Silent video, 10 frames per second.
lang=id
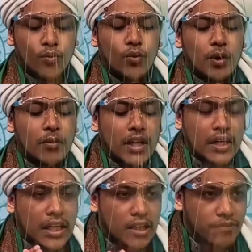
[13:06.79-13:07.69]
"Waman
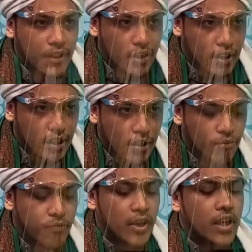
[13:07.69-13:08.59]
kafara
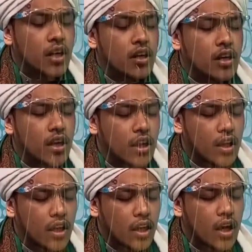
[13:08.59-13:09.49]
fa
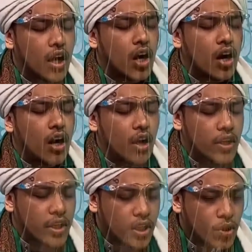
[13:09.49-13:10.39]
innallaha
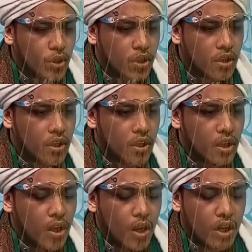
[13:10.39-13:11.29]
ghaniyun
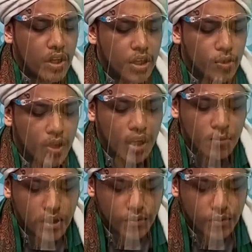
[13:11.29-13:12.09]
ghaniyul hamid."